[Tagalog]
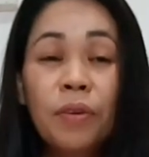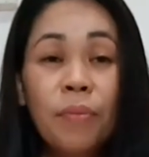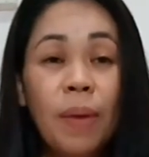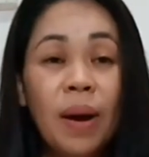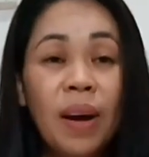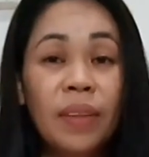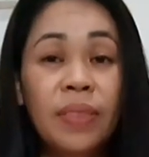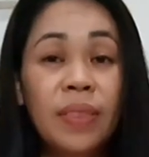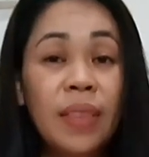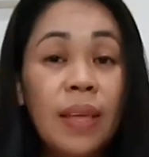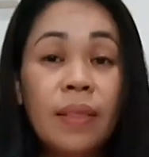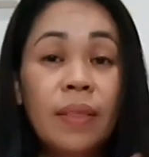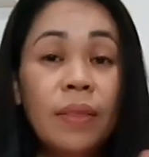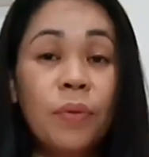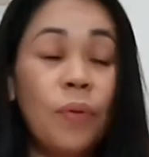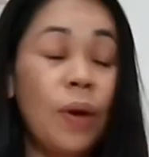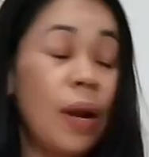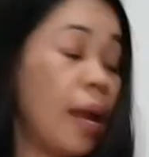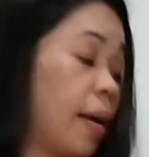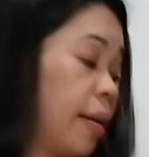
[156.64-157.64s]
yung mga
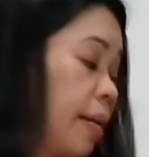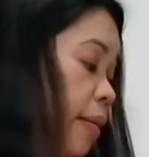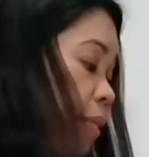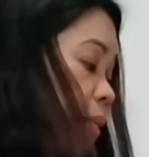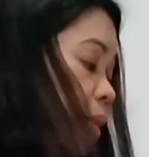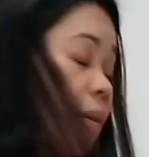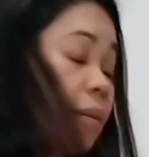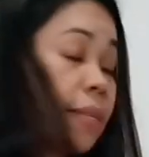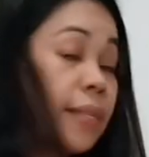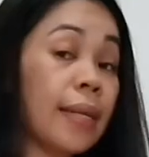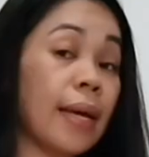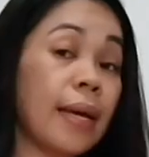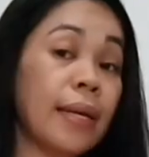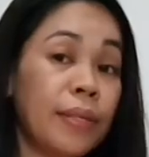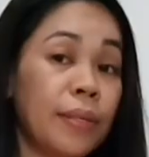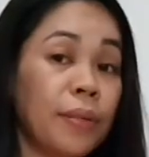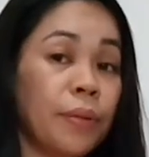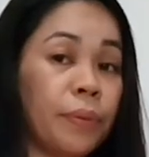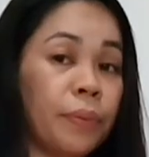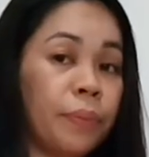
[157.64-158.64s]
teen, wala na silang
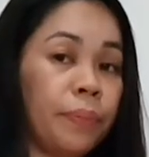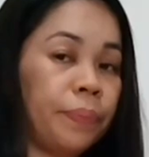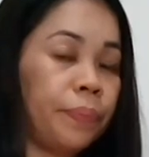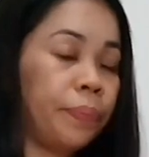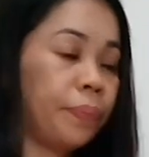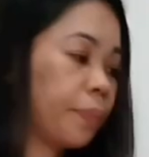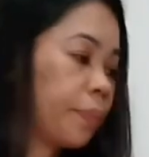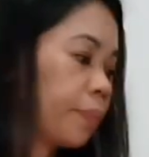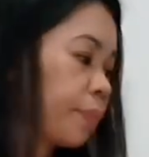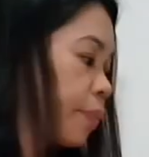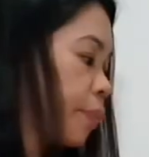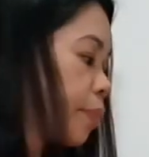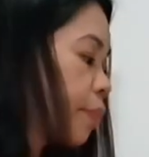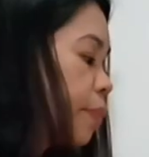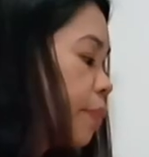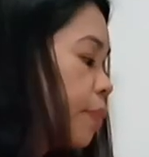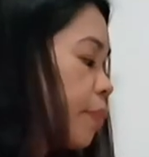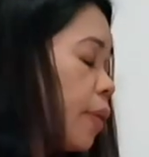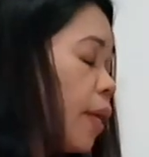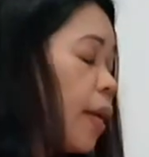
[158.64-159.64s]
size nun.
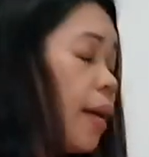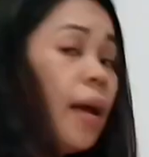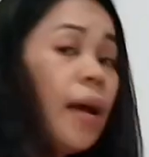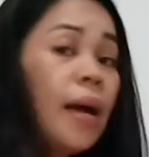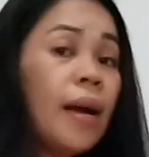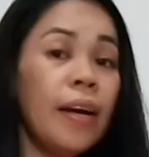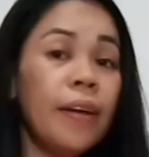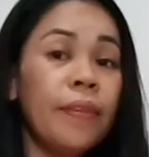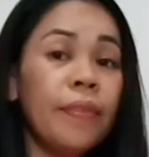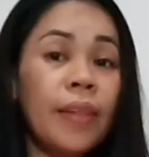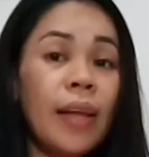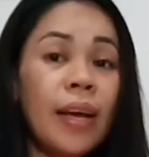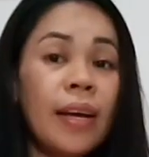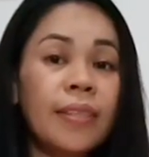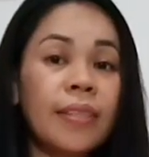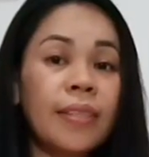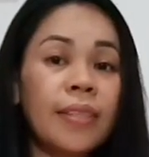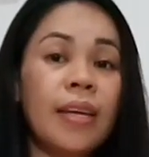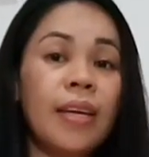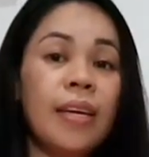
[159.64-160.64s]

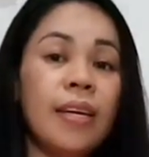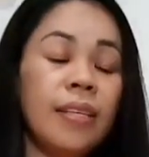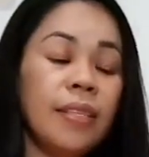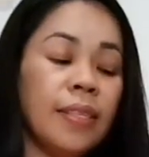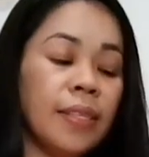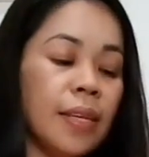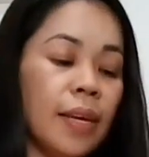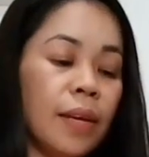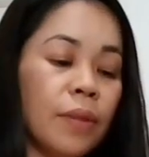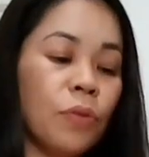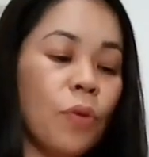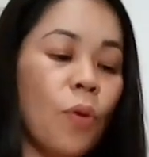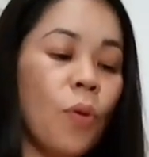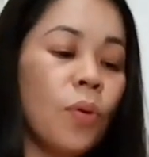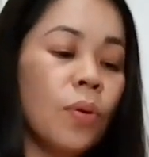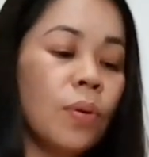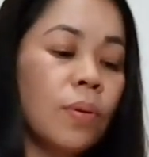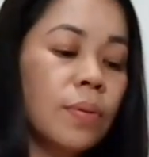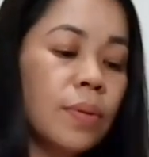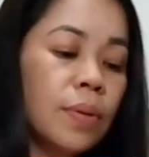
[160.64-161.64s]
Next is
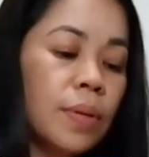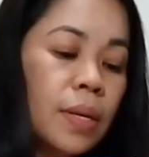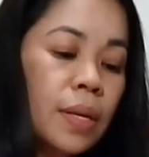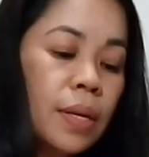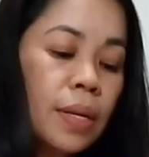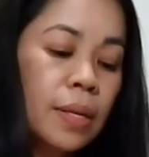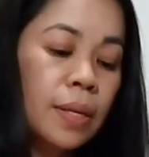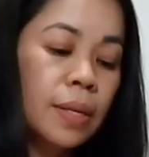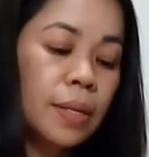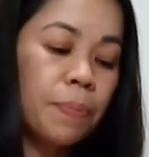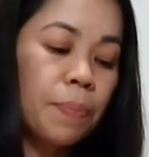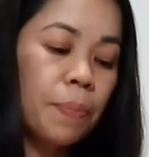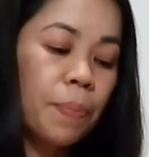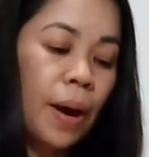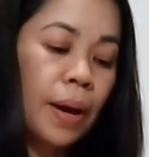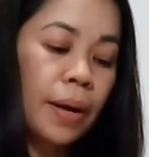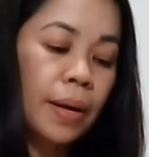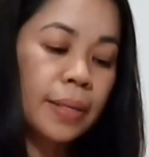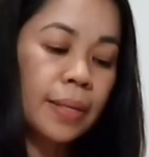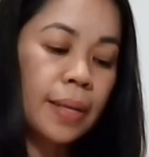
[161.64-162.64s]
itong
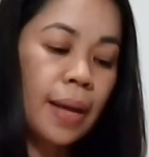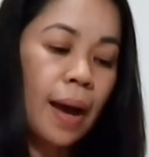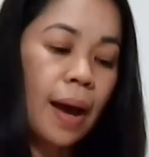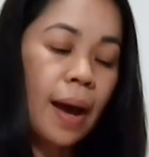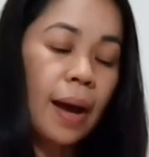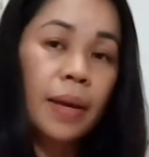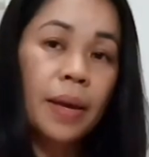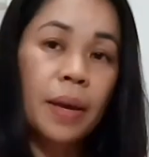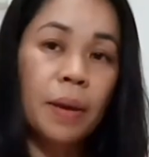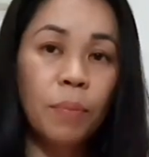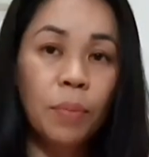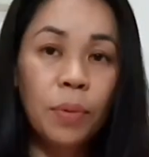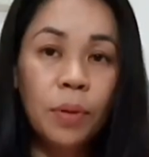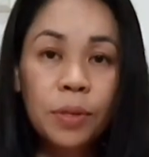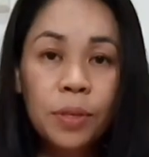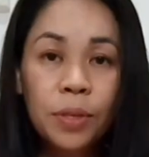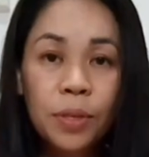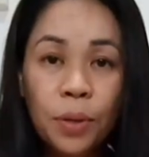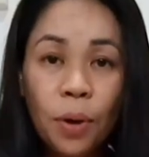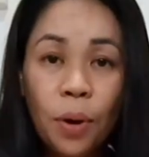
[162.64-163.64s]
para sa aking
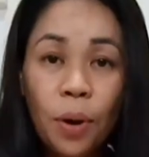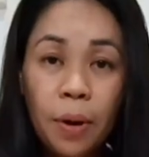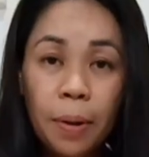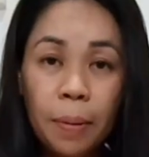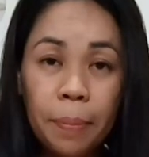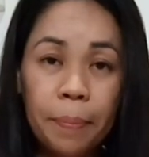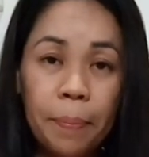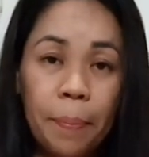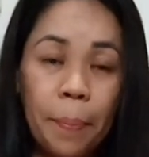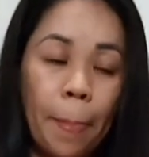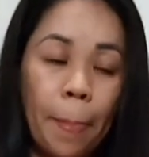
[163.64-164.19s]
bunso